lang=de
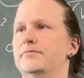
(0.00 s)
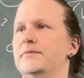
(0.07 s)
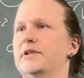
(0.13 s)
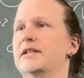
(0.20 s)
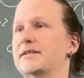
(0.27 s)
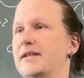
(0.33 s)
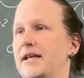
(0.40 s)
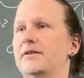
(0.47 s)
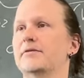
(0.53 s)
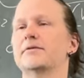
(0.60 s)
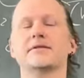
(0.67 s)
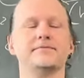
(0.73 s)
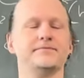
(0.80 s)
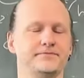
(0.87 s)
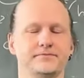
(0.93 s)
Die Dreh
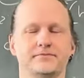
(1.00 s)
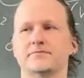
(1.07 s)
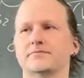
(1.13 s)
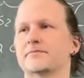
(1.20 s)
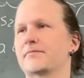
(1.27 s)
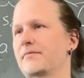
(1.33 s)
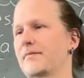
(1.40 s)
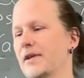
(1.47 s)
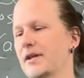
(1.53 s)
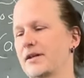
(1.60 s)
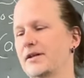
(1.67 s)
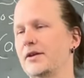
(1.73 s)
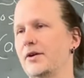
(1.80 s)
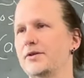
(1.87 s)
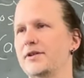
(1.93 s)

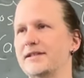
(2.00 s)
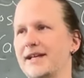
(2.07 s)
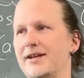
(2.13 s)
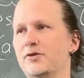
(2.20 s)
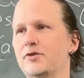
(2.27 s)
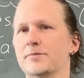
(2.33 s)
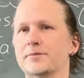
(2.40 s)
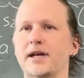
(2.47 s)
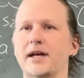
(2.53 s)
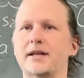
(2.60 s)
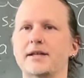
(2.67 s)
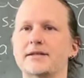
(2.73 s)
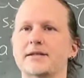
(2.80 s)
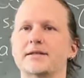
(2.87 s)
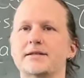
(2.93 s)
Genau, die Drehung um
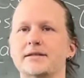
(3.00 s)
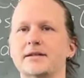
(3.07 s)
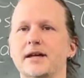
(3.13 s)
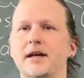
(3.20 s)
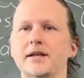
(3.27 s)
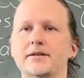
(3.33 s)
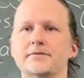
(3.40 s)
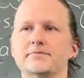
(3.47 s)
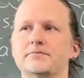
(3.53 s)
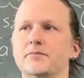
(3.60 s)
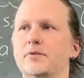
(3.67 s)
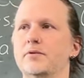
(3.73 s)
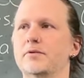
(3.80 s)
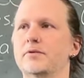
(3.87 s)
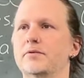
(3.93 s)
360 Grad
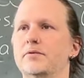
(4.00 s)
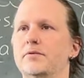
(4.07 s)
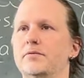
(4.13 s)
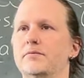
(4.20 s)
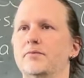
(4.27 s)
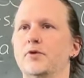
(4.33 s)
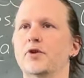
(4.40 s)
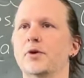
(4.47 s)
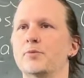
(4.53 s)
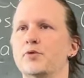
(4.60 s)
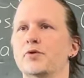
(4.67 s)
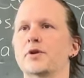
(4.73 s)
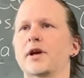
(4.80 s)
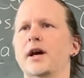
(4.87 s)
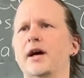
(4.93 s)
oder um
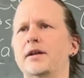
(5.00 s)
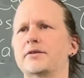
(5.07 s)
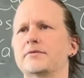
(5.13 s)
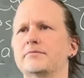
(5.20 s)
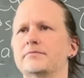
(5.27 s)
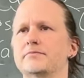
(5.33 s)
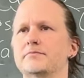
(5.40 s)
0 Grad.